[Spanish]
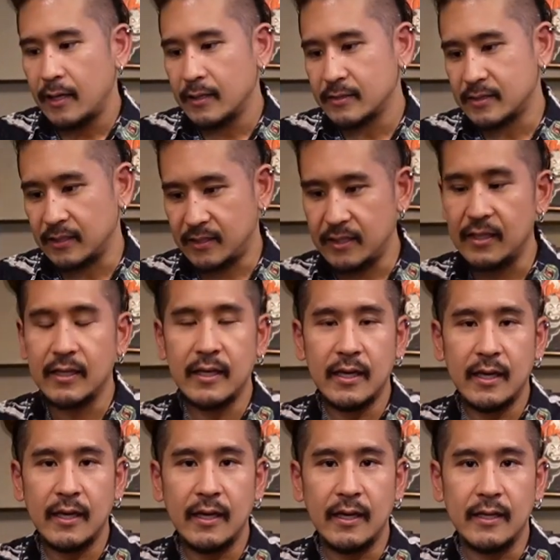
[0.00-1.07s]
se tiene
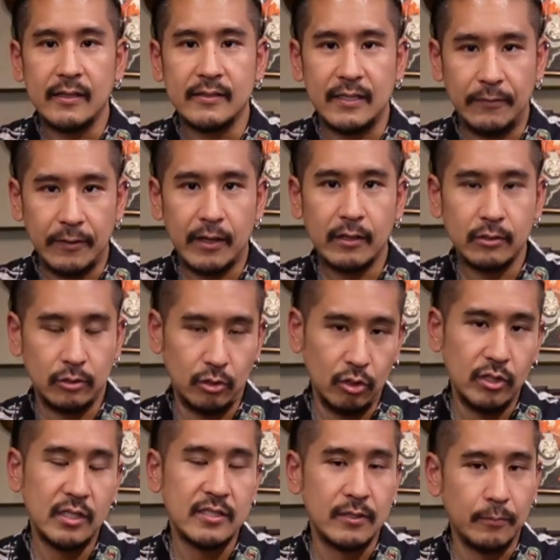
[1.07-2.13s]
que saber
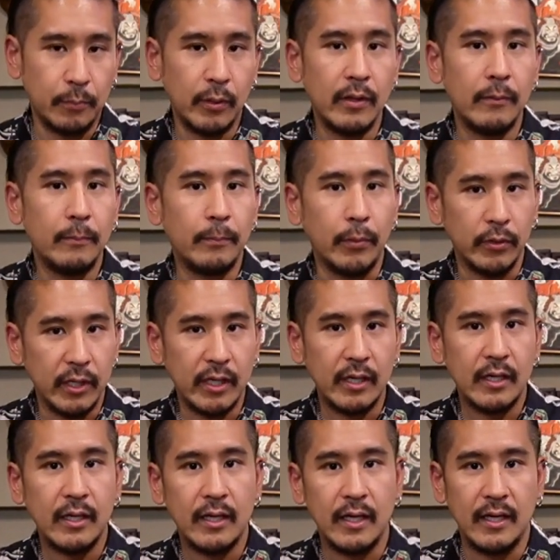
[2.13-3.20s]
dónde se pueden poner
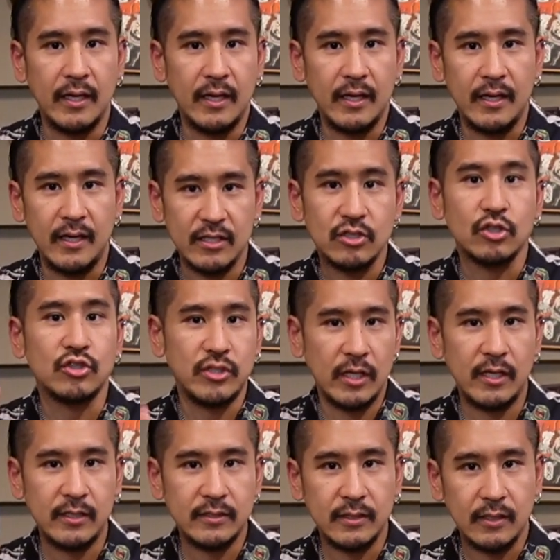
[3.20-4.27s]
eh, esos
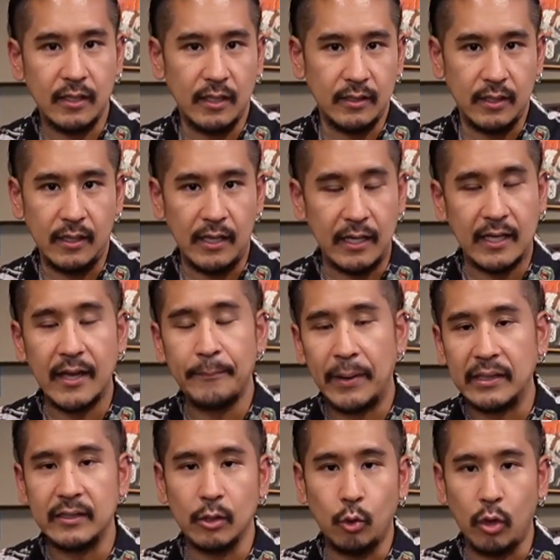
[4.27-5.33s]
seres en el, qué
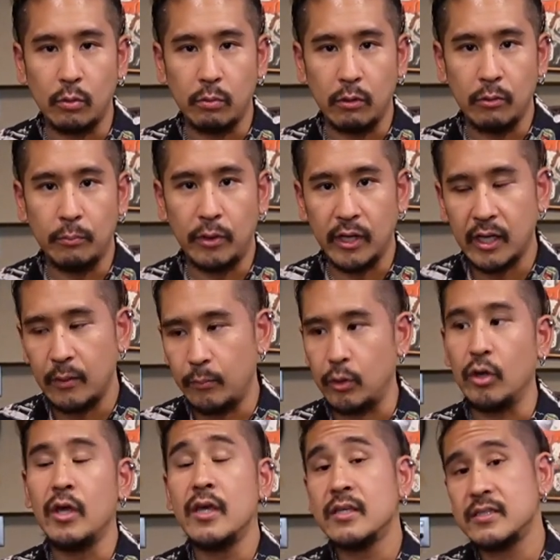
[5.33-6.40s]
parte del cuerpo. Por ejemplo,
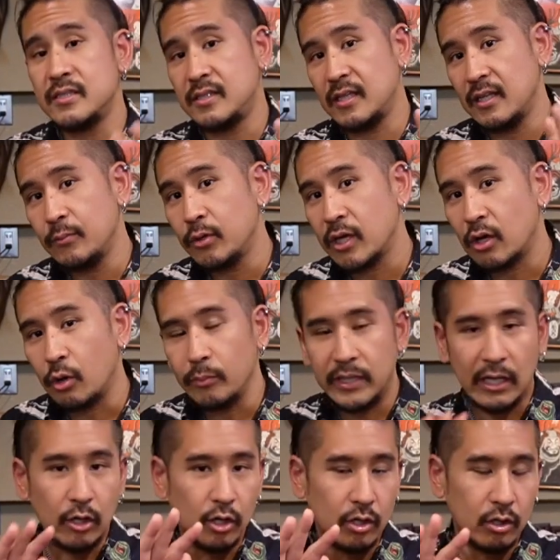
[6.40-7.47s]
si tenemos que
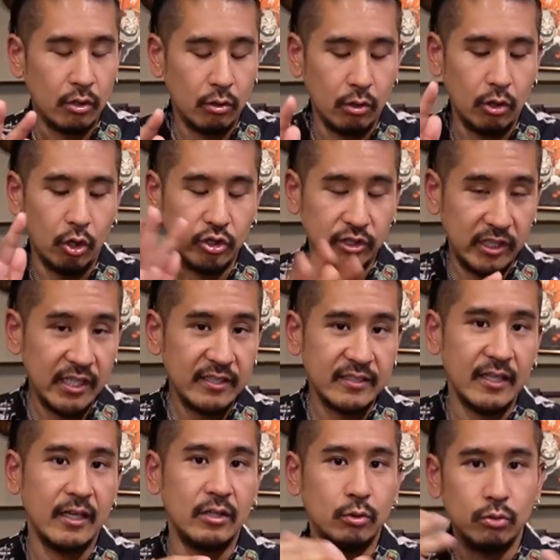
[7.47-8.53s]
combinar los tres
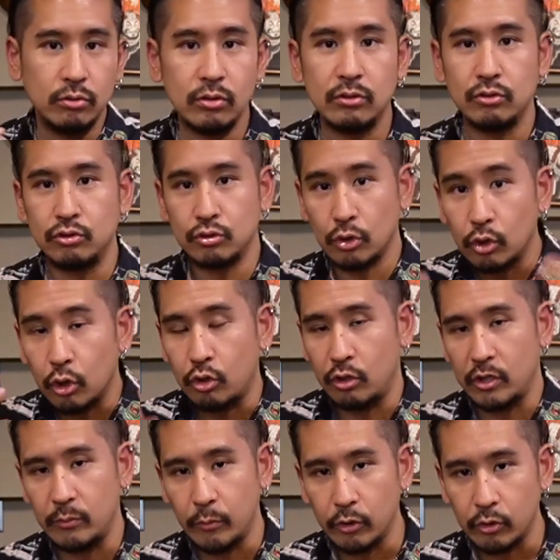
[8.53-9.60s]
en un solo
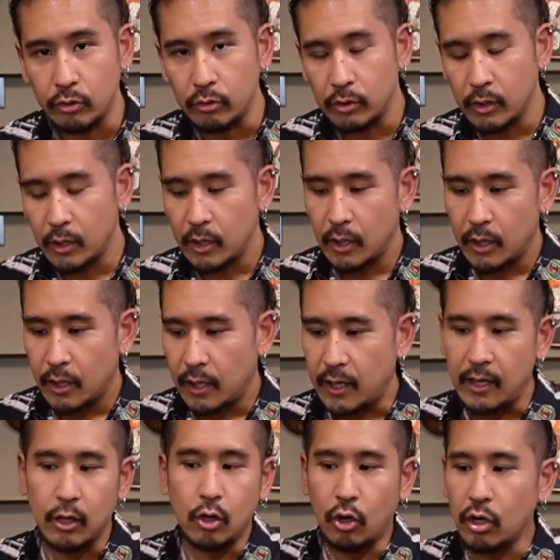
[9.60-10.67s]
jorimono,
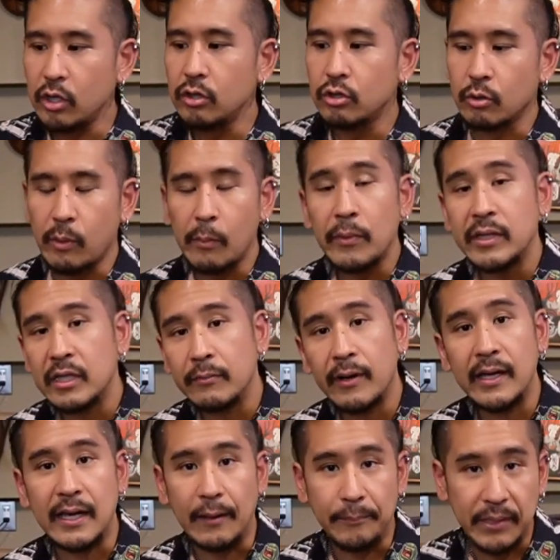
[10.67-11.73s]
el koi normalmente
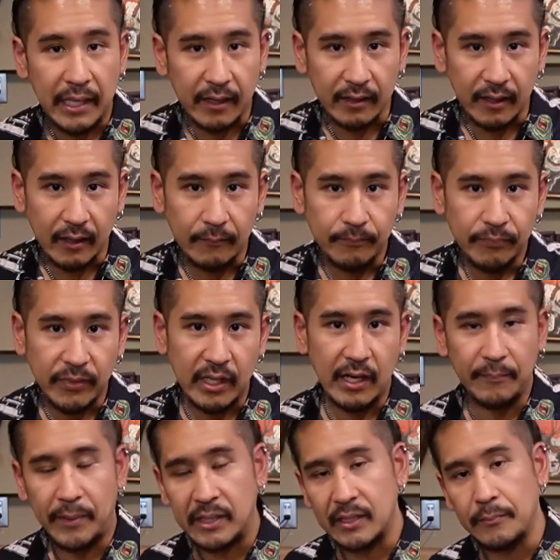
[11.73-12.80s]
va en la pierna, en
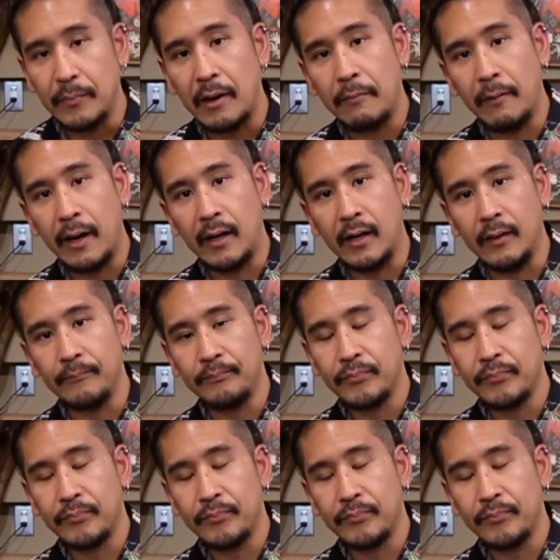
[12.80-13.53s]
la parte más baja.